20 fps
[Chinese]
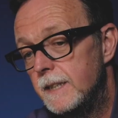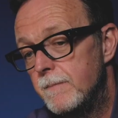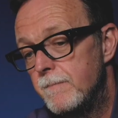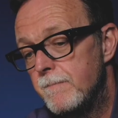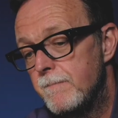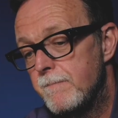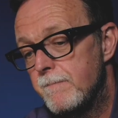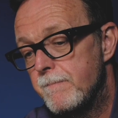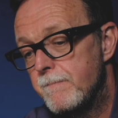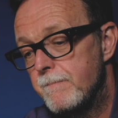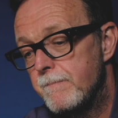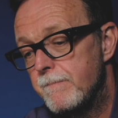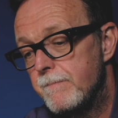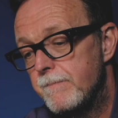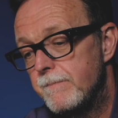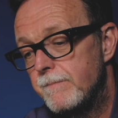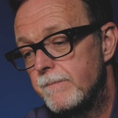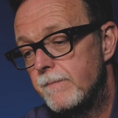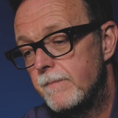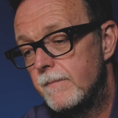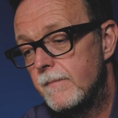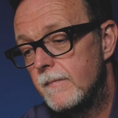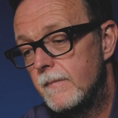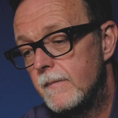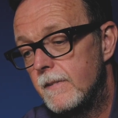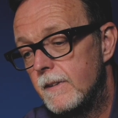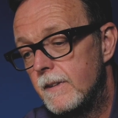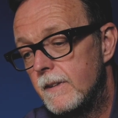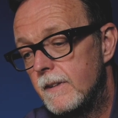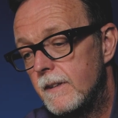去想象就是
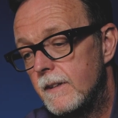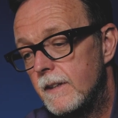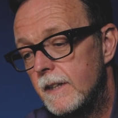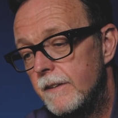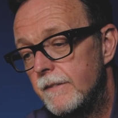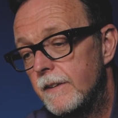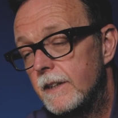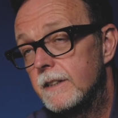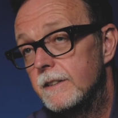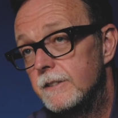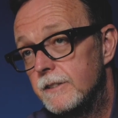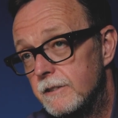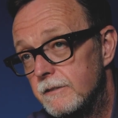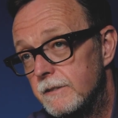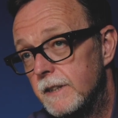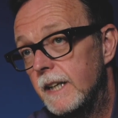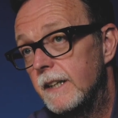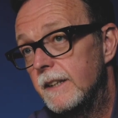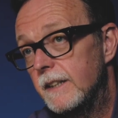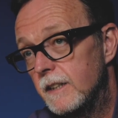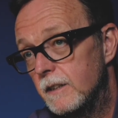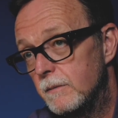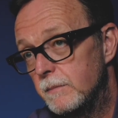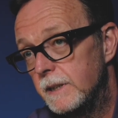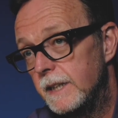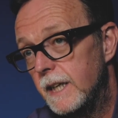人事他们之间